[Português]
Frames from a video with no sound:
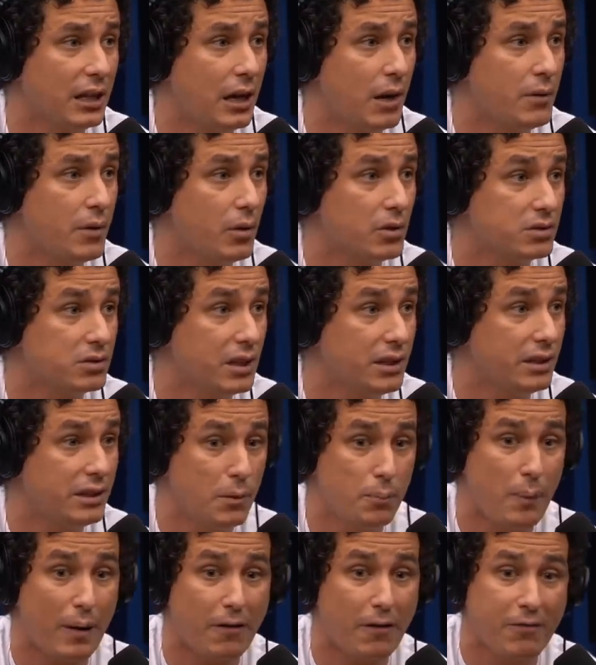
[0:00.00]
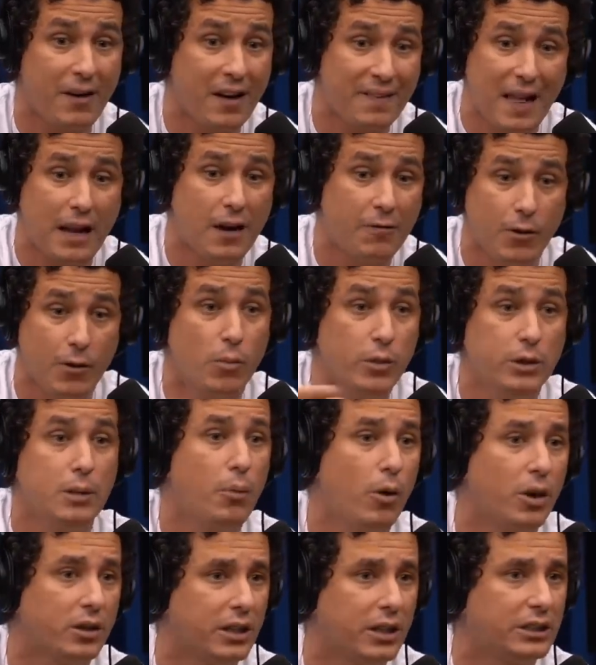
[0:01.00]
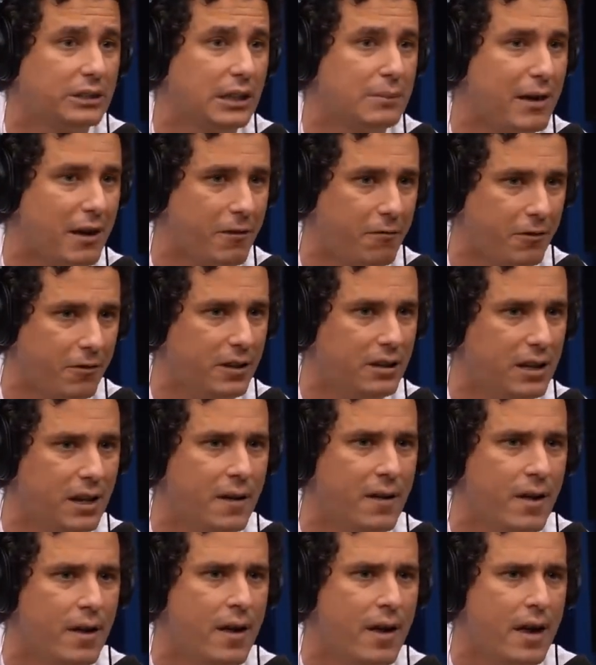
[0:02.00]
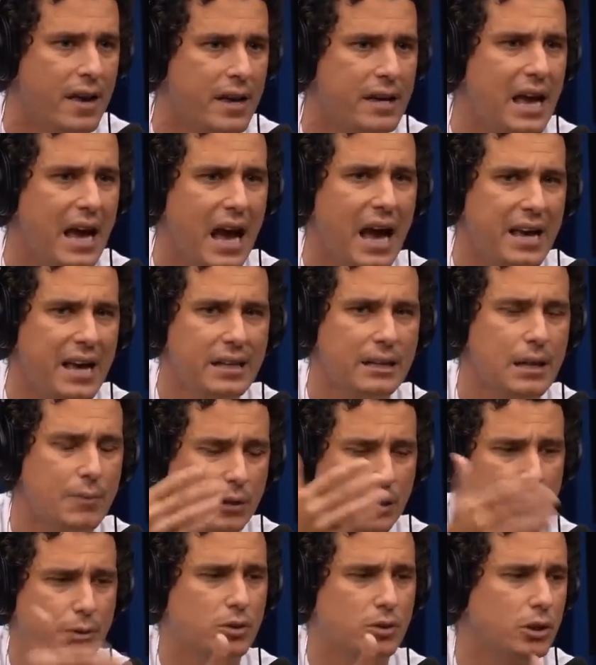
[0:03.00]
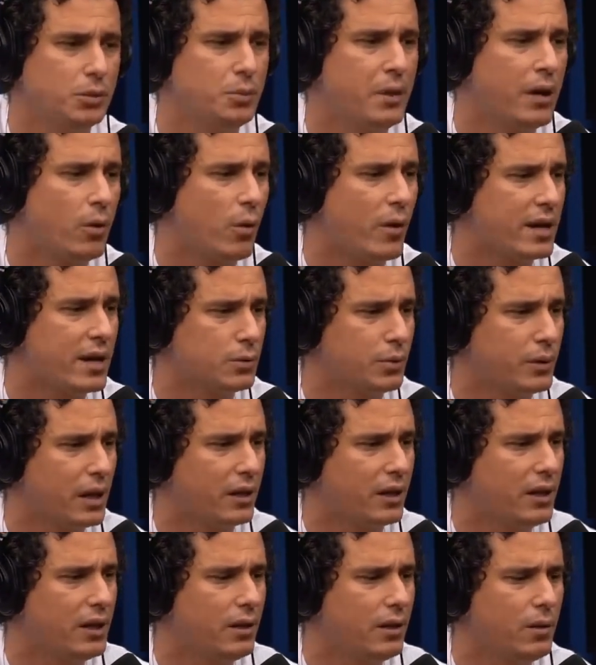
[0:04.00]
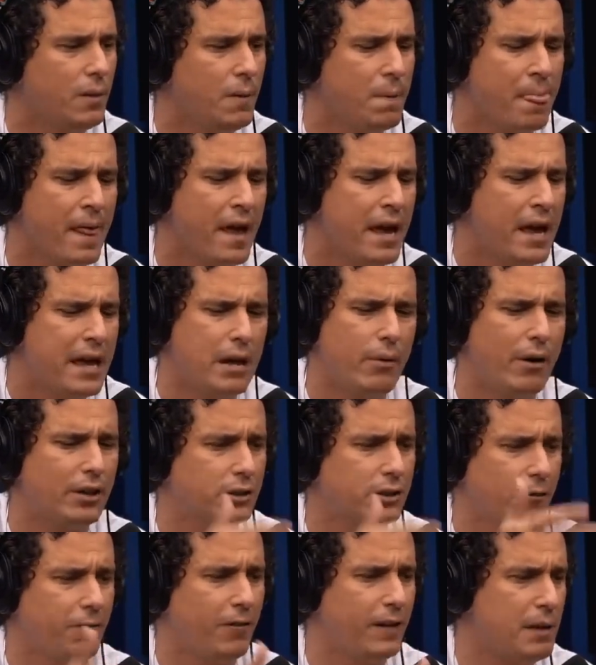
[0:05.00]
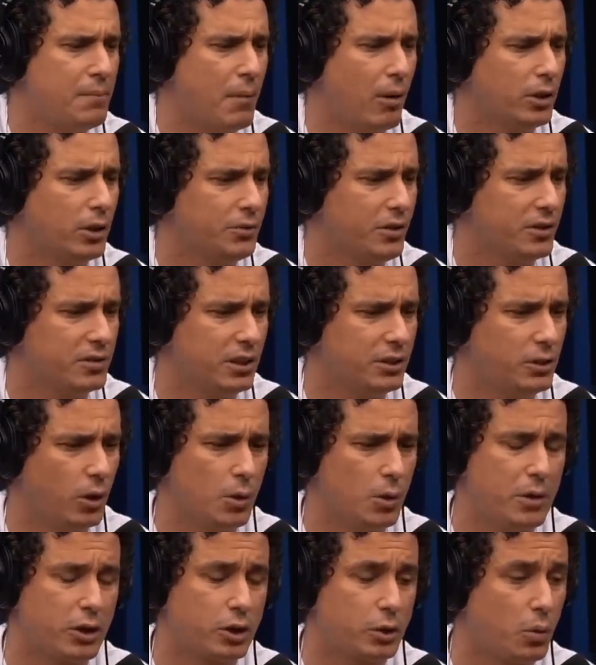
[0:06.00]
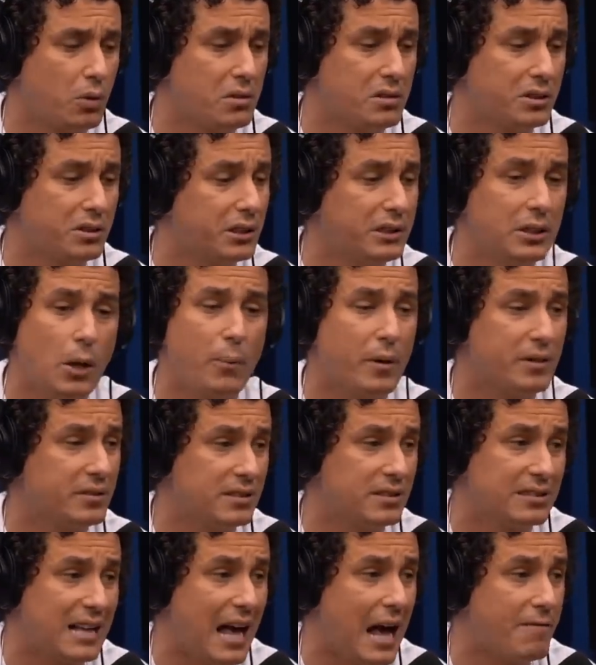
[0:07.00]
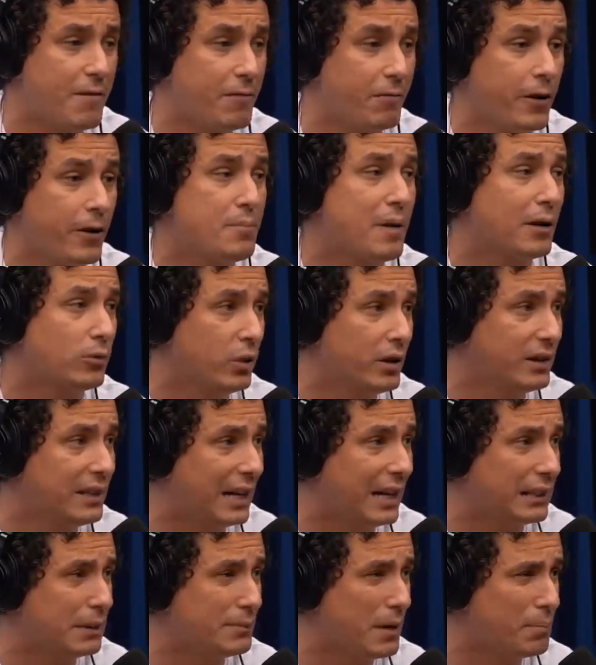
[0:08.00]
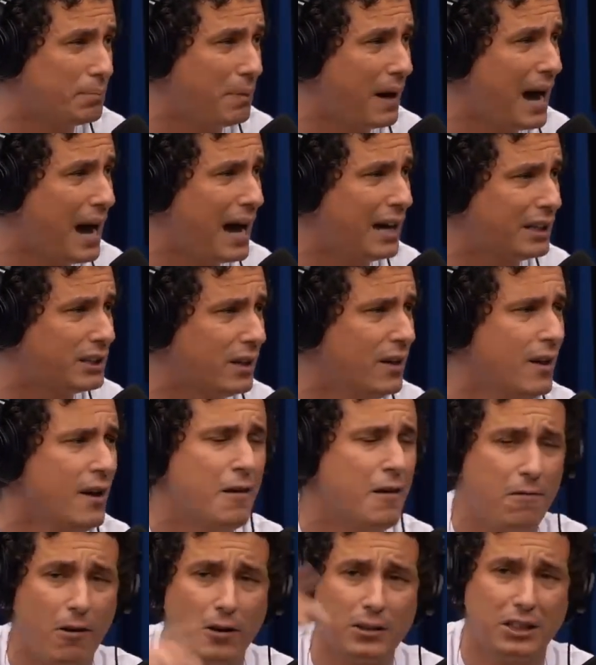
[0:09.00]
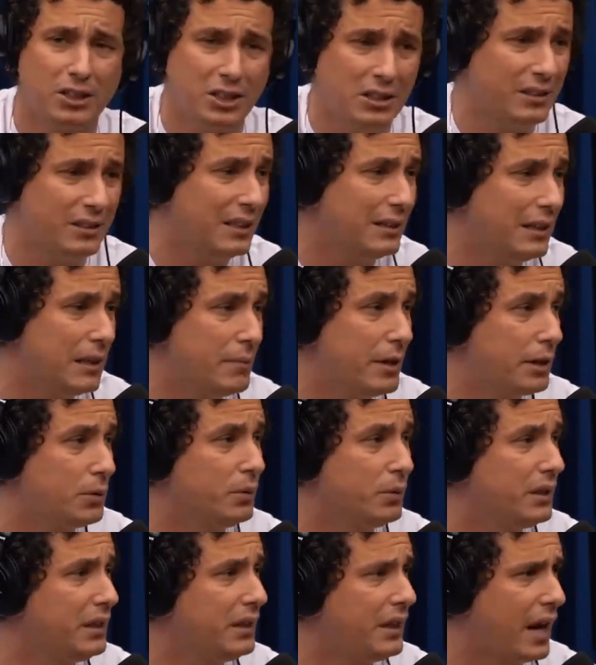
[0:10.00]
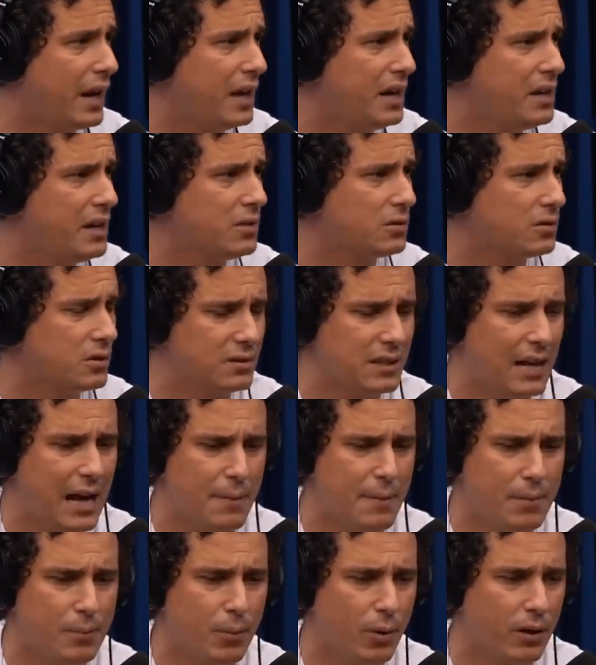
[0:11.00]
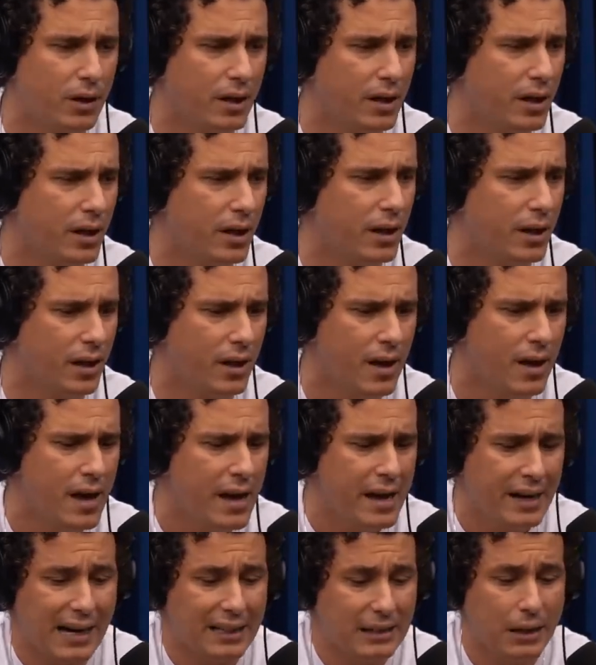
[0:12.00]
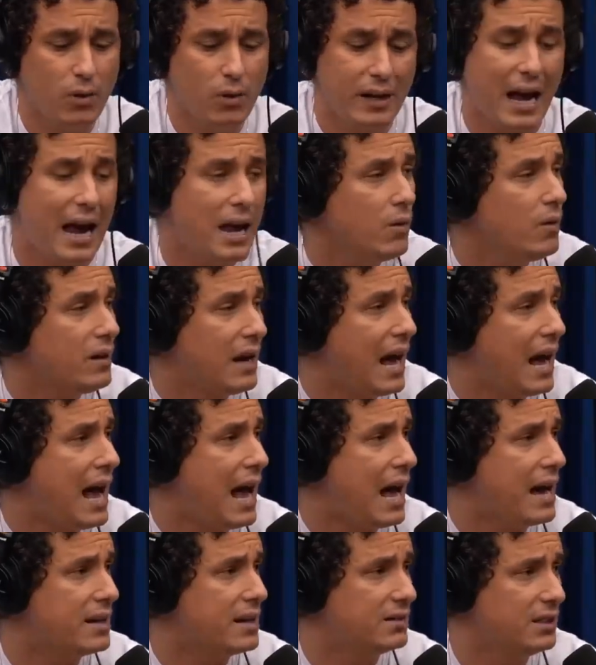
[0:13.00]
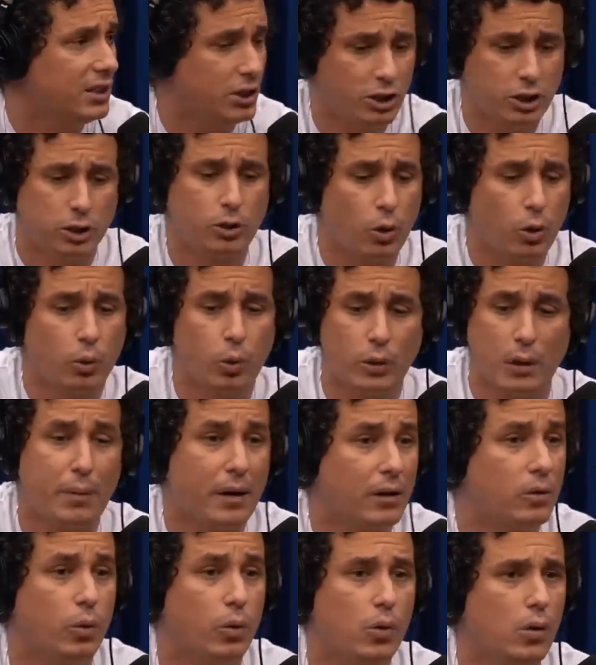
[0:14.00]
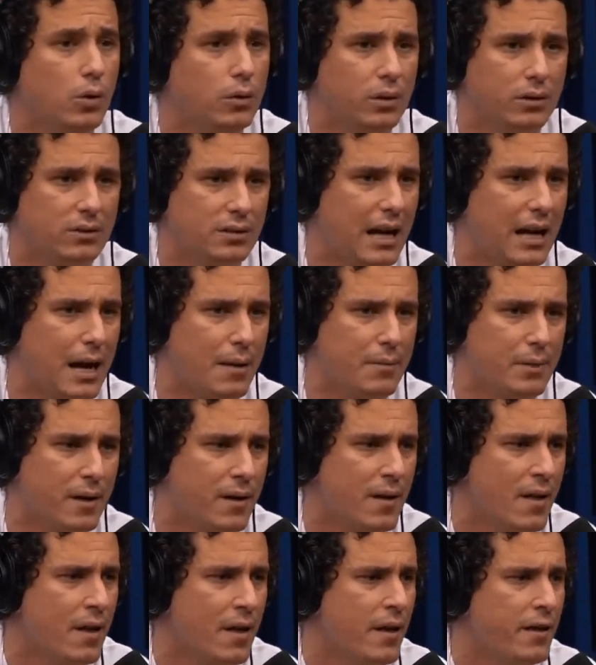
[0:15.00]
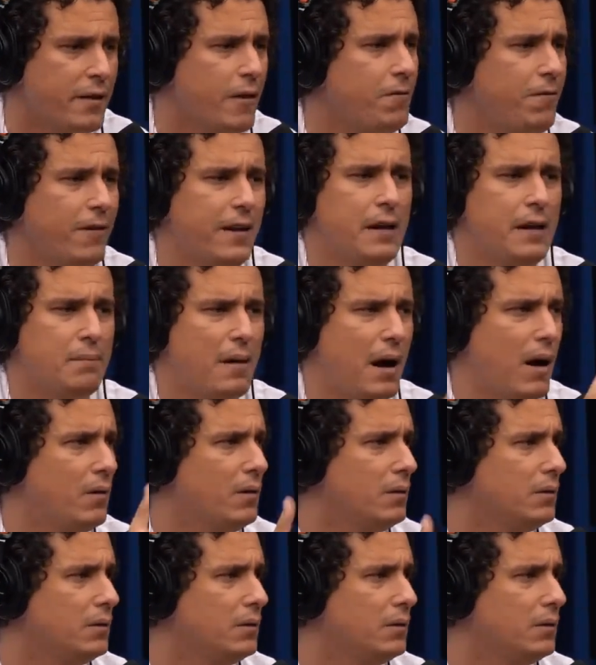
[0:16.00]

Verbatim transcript: E eu sei que o parafernália foi muito importante na minha vida. E é ainda, muitas pessoas me reconhecem por aquilo. E eu acho que eu falei mal de você de algumas coisas que não precisava, foi imaturidade da minha parte, falta de entender mesmo o que, que é isso, sabe? Porque cada lugar é lugar, existe estrutura para tudo, sabe? Sim. E eu é falei, que o Felipe também não né?